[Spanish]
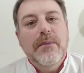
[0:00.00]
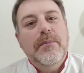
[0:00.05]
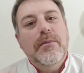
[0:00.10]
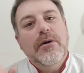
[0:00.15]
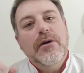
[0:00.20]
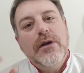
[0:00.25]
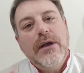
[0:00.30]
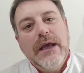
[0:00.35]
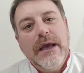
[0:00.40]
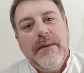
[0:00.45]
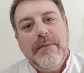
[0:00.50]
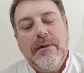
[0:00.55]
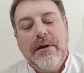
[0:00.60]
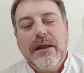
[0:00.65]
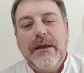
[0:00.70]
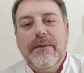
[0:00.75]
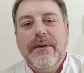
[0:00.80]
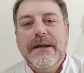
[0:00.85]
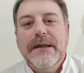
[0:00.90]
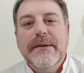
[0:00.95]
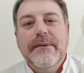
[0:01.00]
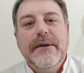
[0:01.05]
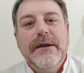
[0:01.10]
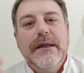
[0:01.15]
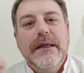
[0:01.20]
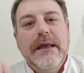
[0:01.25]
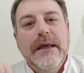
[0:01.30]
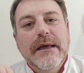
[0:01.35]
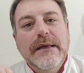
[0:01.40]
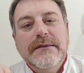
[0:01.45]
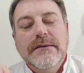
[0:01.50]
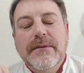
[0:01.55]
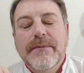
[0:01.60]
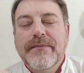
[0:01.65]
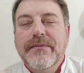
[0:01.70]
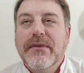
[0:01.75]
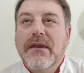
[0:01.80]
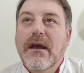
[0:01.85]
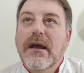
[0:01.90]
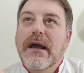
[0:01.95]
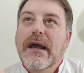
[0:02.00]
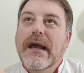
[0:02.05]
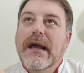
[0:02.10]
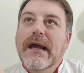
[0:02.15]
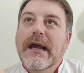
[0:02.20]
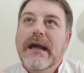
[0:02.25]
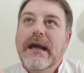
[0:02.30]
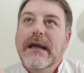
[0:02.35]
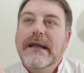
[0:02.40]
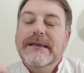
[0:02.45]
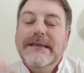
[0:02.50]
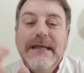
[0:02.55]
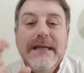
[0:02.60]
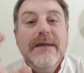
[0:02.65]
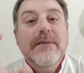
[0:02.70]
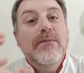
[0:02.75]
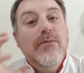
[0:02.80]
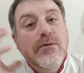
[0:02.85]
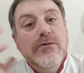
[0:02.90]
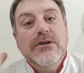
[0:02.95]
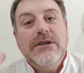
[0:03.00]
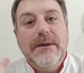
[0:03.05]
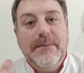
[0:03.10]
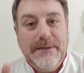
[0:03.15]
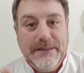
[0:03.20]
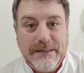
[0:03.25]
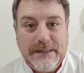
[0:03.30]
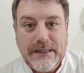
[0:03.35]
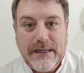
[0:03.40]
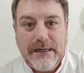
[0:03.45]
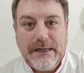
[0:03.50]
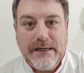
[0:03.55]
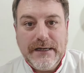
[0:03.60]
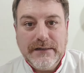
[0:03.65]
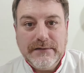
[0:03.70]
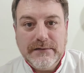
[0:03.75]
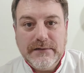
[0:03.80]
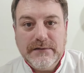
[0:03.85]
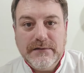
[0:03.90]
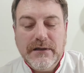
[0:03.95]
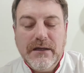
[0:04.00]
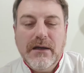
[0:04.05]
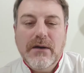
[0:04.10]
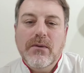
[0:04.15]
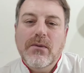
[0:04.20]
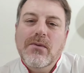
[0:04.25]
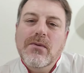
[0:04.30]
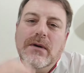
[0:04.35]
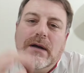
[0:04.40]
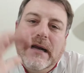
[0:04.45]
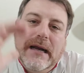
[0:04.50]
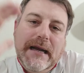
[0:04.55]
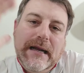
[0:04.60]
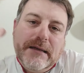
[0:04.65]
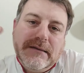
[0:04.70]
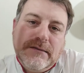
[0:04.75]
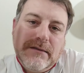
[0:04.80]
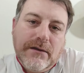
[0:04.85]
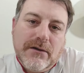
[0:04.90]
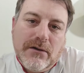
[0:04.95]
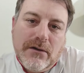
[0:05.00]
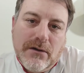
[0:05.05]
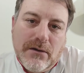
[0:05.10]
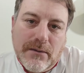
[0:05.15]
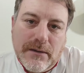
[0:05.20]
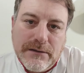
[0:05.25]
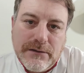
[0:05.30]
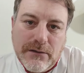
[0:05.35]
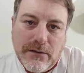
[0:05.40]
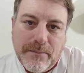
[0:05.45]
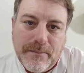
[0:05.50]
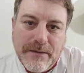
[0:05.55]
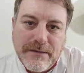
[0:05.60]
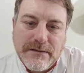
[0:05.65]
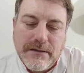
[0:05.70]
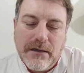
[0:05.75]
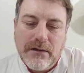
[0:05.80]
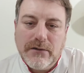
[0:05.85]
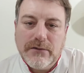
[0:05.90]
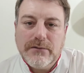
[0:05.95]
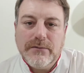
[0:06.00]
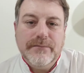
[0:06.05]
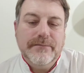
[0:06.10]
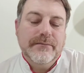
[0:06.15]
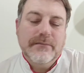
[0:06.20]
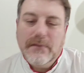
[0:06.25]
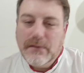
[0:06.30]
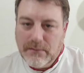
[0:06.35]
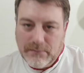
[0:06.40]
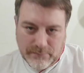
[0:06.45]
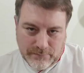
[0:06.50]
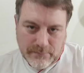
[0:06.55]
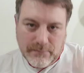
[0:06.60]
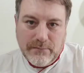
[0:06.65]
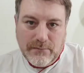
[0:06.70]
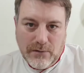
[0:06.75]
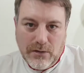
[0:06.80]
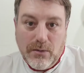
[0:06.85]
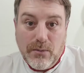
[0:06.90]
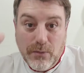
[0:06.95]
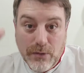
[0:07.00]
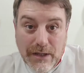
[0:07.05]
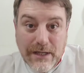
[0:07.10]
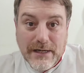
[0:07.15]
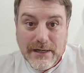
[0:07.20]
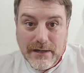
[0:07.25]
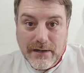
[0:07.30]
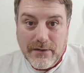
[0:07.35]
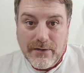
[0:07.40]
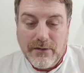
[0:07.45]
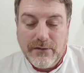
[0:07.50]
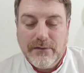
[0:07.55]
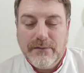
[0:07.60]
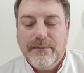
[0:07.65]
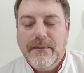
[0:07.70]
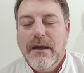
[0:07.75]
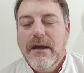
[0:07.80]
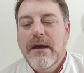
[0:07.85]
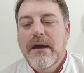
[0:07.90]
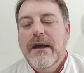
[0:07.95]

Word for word: ¿Por qué? Porque van a ver que es, eh, tiene mucha materia grasa, ¿sí? Un clásico de los batidos pesados, los budines, ¿no?